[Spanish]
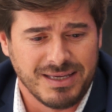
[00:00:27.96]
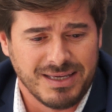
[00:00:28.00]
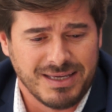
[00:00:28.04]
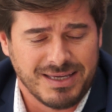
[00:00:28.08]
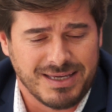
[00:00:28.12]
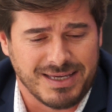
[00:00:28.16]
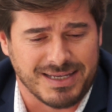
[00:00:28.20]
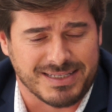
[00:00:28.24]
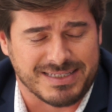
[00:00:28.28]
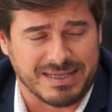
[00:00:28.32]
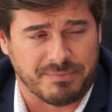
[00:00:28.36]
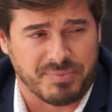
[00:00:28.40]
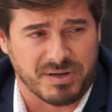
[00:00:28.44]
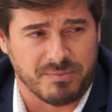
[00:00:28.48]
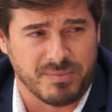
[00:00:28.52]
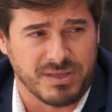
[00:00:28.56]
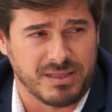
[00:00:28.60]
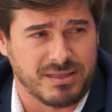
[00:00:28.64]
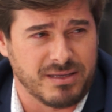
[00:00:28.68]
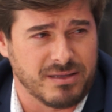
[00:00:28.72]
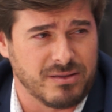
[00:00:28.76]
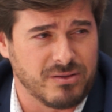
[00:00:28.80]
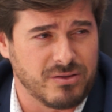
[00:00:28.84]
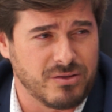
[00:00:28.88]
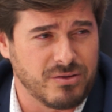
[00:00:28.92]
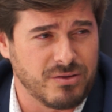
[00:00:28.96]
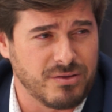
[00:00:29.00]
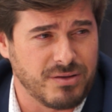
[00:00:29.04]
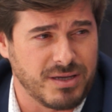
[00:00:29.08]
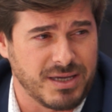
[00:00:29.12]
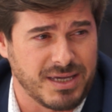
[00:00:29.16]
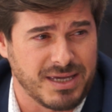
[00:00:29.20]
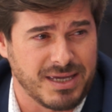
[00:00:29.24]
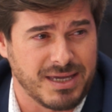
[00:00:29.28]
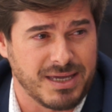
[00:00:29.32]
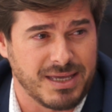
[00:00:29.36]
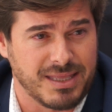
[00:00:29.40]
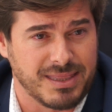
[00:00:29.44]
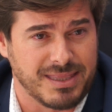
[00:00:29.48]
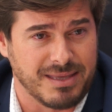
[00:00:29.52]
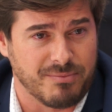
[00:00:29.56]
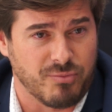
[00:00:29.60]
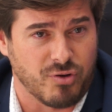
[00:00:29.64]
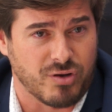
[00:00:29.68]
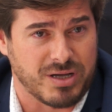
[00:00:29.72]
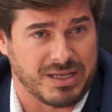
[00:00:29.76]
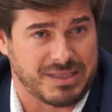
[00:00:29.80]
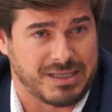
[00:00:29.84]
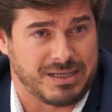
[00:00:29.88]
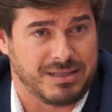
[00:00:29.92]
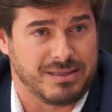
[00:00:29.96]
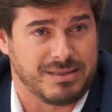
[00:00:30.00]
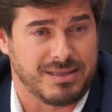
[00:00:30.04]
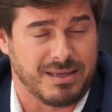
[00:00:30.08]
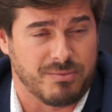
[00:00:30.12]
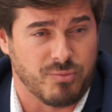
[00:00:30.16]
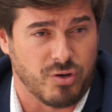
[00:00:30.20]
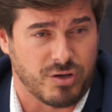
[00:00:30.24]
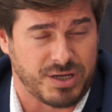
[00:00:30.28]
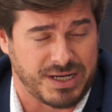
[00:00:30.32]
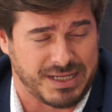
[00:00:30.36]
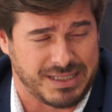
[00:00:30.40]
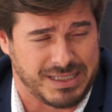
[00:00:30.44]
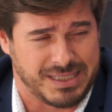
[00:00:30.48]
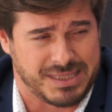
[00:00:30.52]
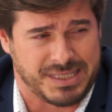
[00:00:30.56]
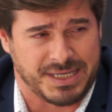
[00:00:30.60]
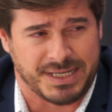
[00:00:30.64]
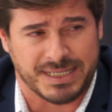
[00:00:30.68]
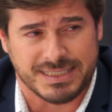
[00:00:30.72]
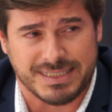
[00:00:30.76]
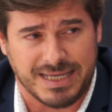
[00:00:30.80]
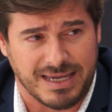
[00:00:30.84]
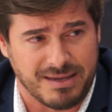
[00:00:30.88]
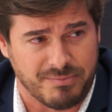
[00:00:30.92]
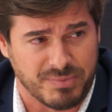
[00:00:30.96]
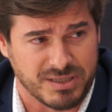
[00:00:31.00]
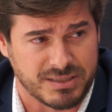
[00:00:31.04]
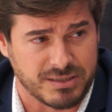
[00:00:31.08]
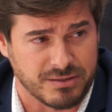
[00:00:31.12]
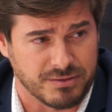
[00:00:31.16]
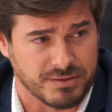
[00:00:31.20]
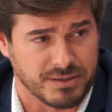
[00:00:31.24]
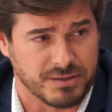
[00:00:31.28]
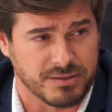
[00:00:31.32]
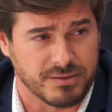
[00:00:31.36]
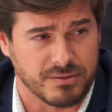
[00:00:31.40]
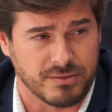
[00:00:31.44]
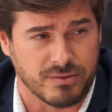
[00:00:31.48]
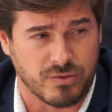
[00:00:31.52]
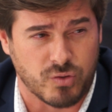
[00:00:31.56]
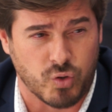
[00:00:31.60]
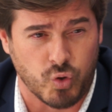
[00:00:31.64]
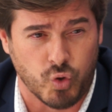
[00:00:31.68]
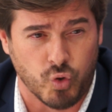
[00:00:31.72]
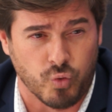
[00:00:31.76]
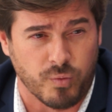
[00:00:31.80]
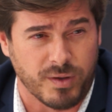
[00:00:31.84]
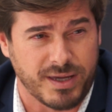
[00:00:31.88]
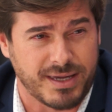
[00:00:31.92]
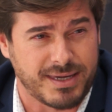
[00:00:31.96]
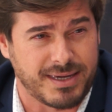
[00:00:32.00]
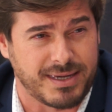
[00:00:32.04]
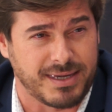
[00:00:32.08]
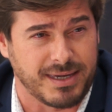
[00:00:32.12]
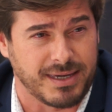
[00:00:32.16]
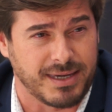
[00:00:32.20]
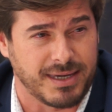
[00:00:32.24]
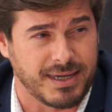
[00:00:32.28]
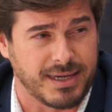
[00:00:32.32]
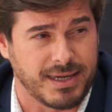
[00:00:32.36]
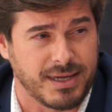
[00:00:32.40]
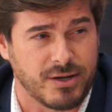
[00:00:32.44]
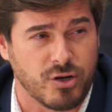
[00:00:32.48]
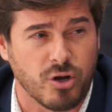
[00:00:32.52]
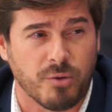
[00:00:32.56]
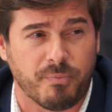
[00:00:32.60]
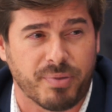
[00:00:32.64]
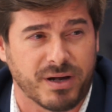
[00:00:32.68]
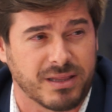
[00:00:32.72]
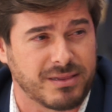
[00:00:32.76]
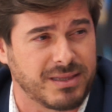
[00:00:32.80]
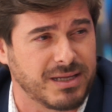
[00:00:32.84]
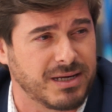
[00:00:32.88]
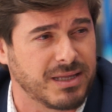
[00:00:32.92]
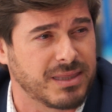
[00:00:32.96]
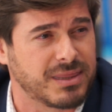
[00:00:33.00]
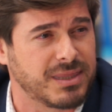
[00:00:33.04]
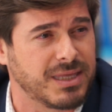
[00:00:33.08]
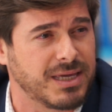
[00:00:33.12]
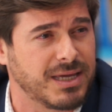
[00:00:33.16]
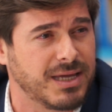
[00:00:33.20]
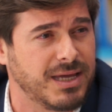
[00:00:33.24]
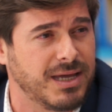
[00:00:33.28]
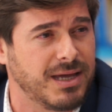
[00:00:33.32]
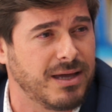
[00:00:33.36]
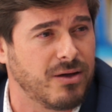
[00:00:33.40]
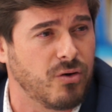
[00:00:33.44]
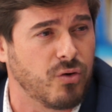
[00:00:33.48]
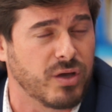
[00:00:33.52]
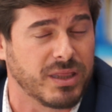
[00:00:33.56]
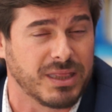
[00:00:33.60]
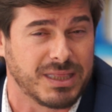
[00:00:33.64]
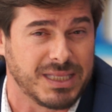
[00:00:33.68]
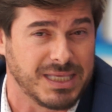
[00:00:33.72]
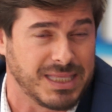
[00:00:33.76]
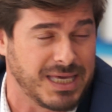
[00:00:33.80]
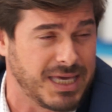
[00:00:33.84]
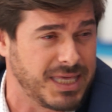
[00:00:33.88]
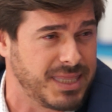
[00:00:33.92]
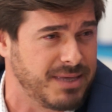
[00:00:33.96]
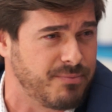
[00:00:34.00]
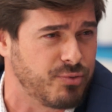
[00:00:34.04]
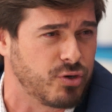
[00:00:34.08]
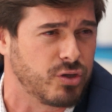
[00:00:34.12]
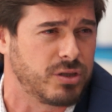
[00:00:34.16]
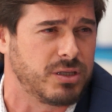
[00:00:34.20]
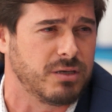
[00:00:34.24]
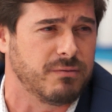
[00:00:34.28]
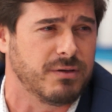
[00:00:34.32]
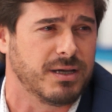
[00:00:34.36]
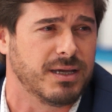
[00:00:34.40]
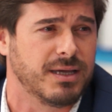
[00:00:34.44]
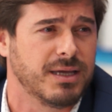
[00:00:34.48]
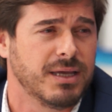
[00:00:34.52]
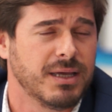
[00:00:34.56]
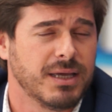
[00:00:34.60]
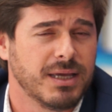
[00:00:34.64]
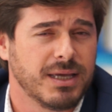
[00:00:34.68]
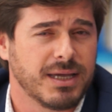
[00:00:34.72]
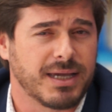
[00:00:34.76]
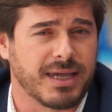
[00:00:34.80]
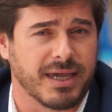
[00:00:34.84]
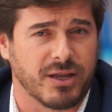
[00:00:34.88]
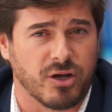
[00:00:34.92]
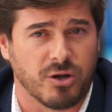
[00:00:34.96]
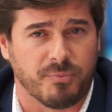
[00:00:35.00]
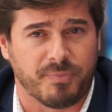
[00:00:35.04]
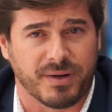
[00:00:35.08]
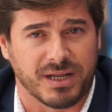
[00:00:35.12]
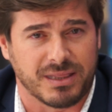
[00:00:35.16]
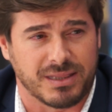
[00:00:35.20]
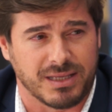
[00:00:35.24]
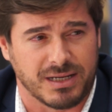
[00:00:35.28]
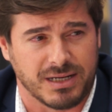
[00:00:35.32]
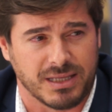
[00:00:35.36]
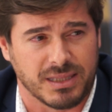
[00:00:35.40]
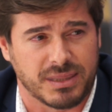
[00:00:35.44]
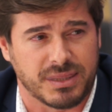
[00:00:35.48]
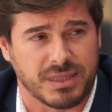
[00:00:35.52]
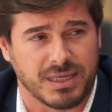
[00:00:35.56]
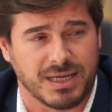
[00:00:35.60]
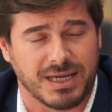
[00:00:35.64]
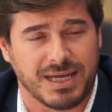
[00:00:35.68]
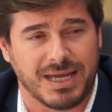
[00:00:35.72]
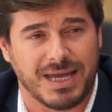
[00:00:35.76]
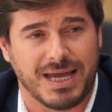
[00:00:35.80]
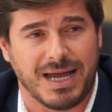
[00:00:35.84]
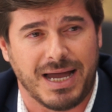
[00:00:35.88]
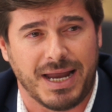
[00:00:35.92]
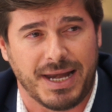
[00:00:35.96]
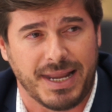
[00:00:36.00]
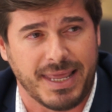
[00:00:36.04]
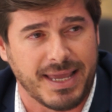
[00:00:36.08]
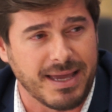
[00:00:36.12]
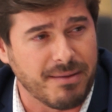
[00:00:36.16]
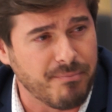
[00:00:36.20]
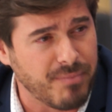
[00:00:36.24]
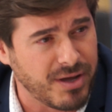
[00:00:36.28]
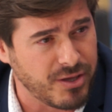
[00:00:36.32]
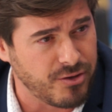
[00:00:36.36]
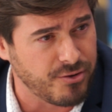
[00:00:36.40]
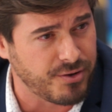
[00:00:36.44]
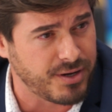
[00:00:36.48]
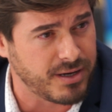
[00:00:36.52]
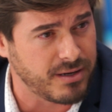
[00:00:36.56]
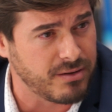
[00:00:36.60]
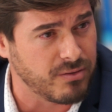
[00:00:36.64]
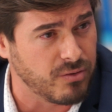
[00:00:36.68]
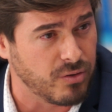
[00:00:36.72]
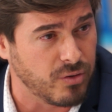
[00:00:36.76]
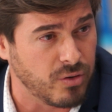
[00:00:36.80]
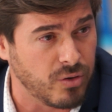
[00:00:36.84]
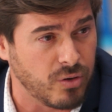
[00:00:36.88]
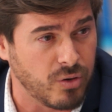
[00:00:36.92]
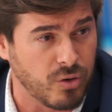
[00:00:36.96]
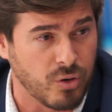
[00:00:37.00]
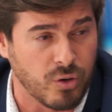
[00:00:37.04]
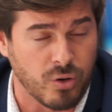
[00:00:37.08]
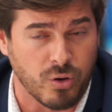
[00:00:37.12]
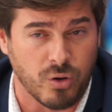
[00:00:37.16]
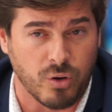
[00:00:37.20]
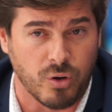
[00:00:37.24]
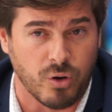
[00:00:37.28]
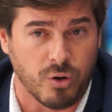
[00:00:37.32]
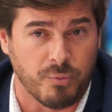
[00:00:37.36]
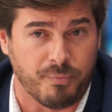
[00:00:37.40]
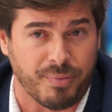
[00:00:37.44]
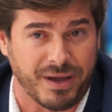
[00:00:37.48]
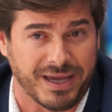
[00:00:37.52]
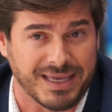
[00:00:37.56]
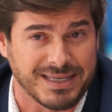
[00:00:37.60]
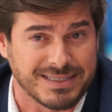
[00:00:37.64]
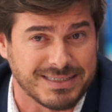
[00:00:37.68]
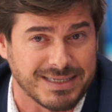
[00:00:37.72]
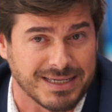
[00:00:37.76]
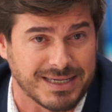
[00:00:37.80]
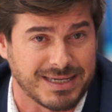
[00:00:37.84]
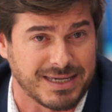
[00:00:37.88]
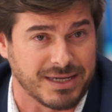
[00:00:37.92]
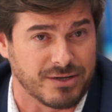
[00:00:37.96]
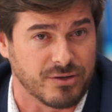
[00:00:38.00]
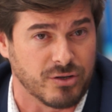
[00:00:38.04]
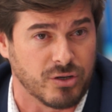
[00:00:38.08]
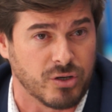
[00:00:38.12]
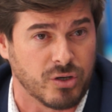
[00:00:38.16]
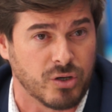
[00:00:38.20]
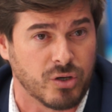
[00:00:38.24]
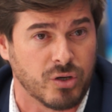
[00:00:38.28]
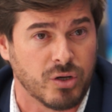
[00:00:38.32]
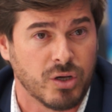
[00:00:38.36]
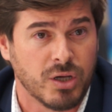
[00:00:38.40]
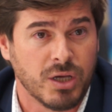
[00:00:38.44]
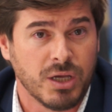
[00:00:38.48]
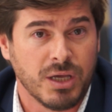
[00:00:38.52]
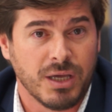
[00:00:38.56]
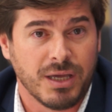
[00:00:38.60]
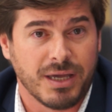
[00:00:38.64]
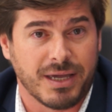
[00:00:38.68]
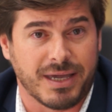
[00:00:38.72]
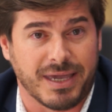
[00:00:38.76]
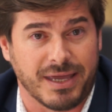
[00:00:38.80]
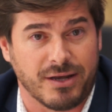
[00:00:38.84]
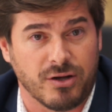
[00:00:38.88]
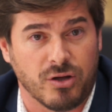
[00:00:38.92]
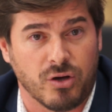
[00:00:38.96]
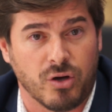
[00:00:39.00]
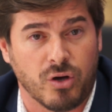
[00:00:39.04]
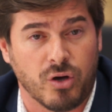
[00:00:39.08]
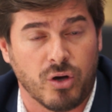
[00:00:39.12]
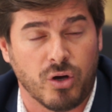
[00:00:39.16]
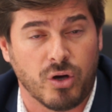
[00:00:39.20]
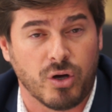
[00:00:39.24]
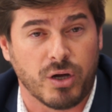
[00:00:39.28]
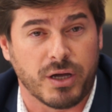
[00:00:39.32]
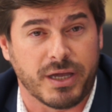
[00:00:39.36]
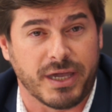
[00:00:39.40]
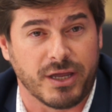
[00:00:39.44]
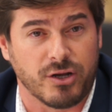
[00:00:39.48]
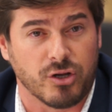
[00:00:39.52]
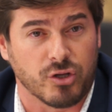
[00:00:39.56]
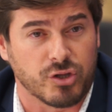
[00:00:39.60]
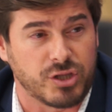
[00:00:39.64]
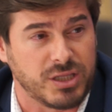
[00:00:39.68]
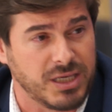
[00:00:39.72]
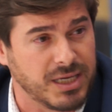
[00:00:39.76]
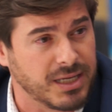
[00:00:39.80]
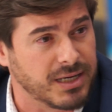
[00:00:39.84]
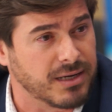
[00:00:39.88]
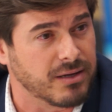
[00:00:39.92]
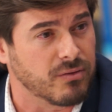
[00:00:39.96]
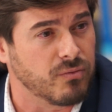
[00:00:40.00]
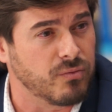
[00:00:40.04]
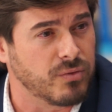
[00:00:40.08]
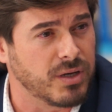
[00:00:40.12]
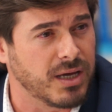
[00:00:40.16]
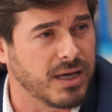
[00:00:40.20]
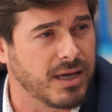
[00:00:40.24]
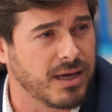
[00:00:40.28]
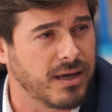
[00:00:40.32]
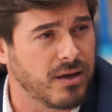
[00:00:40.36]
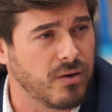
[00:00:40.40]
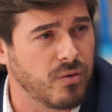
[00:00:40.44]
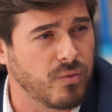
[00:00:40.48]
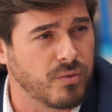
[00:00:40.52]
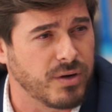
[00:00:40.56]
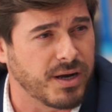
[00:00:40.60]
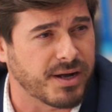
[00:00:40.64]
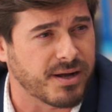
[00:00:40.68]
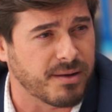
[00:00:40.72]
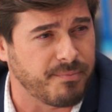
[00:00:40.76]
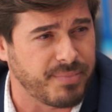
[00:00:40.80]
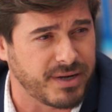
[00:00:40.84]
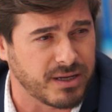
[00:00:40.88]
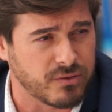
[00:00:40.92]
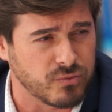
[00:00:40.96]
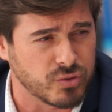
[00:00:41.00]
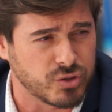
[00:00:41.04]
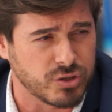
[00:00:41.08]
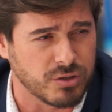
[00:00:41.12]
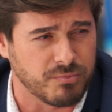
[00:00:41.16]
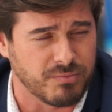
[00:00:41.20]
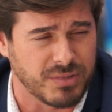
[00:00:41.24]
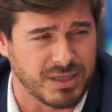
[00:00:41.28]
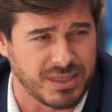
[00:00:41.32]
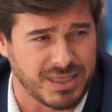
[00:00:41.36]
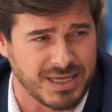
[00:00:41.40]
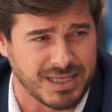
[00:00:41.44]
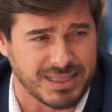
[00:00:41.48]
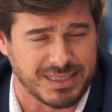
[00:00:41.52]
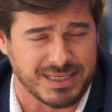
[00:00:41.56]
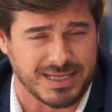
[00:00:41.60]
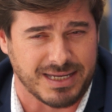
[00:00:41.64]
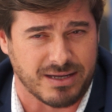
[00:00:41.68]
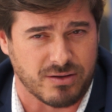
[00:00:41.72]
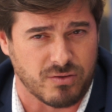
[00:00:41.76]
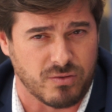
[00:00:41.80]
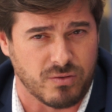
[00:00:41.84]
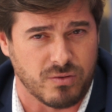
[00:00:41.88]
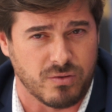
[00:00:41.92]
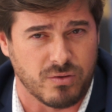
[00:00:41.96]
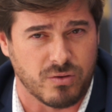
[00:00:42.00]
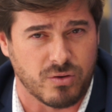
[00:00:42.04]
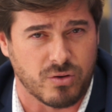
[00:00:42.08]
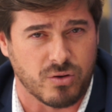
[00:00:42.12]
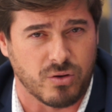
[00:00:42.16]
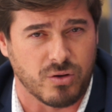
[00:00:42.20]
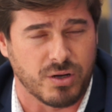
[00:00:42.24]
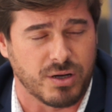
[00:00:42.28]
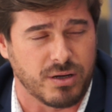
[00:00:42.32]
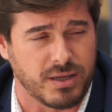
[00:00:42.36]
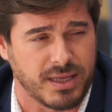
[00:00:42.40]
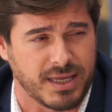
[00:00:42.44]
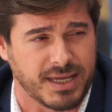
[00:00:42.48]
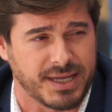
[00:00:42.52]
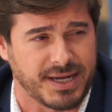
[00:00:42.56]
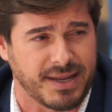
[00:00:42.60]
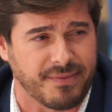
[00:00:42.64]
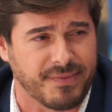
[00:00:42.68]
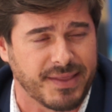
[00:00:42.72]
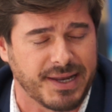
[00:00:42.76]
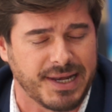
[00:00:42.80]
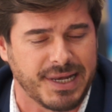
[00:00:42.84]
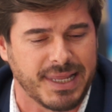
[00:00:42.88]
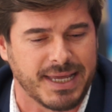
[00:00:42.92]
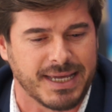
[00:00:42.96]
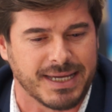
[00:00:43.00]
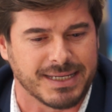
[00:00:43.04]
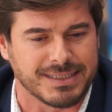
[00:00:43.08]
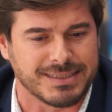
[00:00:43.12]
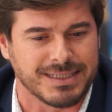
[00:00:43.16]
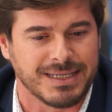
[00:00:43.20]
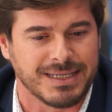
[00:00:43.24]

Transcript: está permitiendo eh, democratizar esas emisiones. ¿no? Clubes que no pertenecen a, o entidades deportivas que no pertenecen a ligas mayores o, países que no, que no, tienen una, repercusión mediática en grandes ligas,